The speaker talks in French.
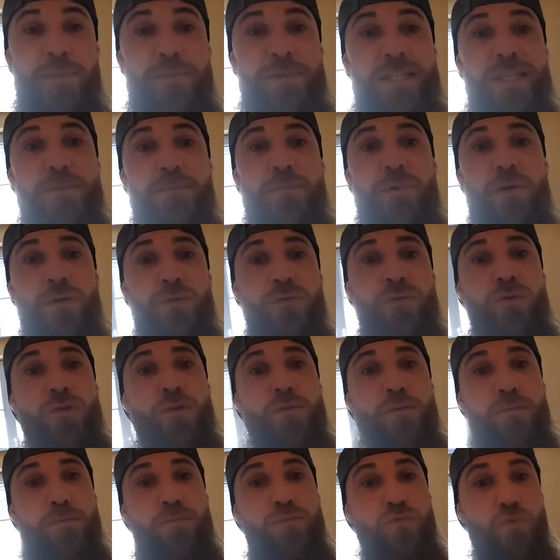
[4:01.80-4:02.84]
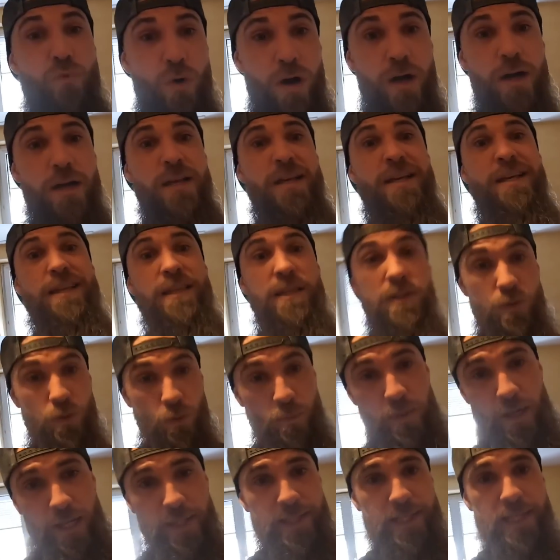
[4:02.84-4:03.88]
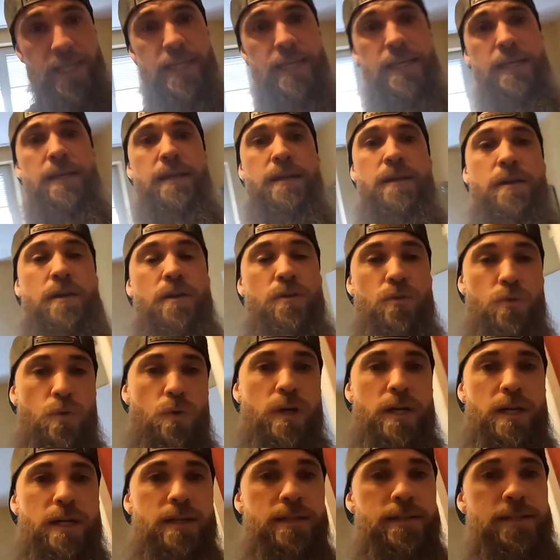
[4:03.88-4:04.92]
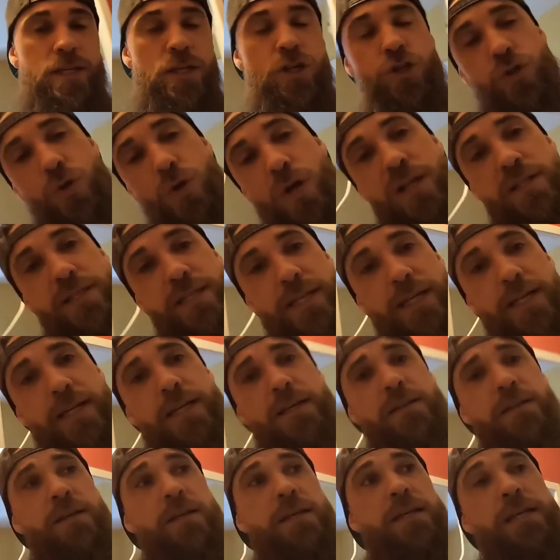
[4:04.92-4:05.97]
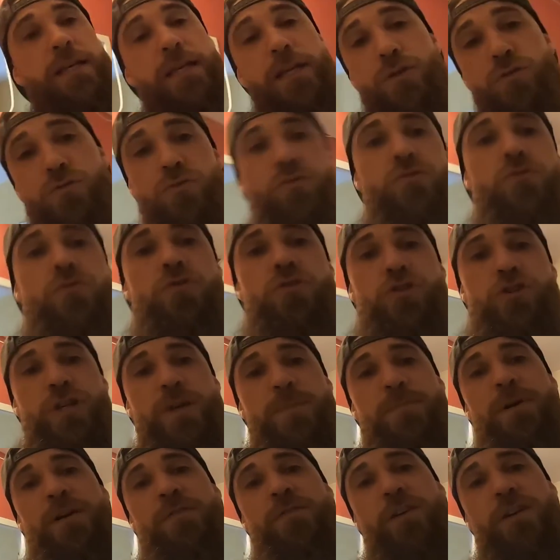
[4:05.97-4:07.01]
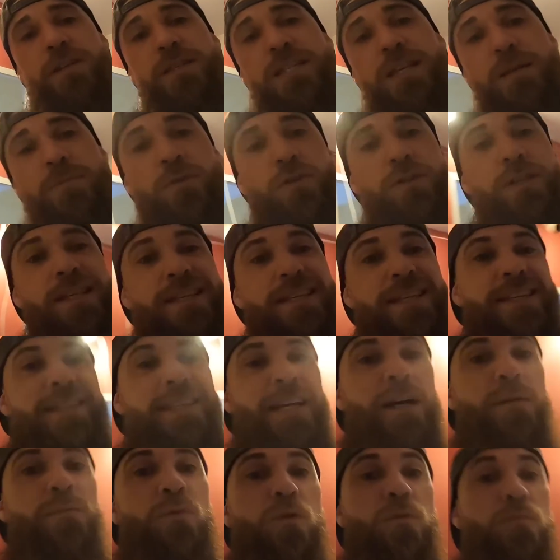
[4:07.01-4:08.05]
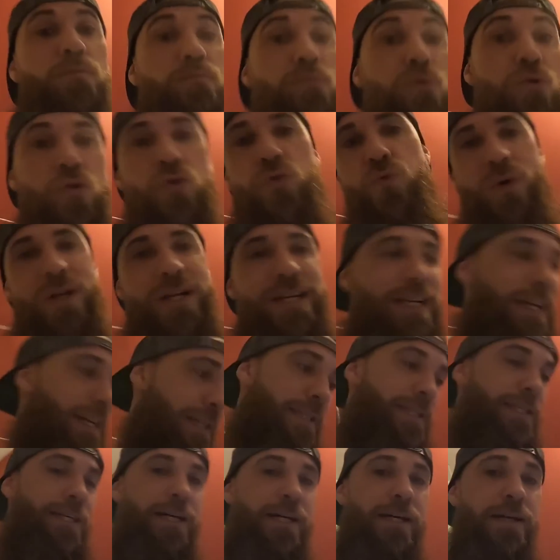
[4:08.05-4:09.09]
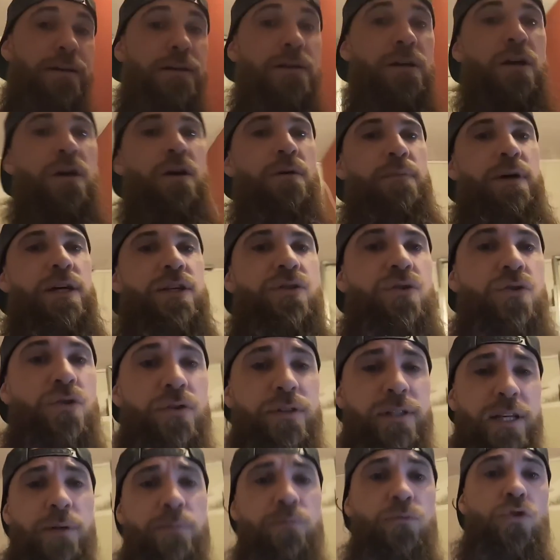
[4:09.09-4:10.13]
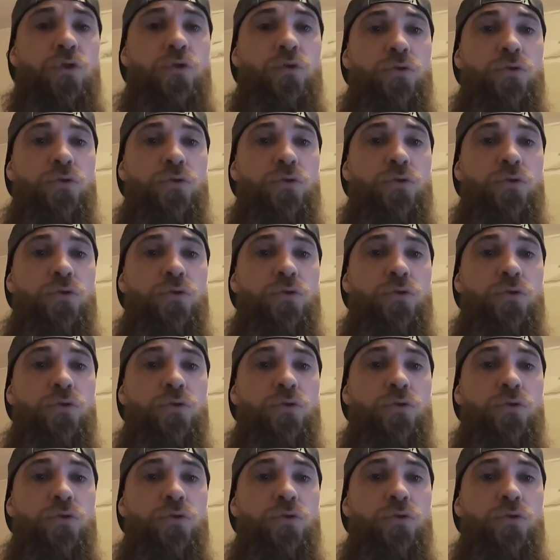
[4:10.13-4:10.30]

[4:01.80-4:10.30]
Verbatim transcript: des petites bandes de bois qui sont plâtrées. De 1, c'est chiant à retirer. Et de 2, n'ai pas forcément nécessairement besoin de les retirer parce qu'en termes de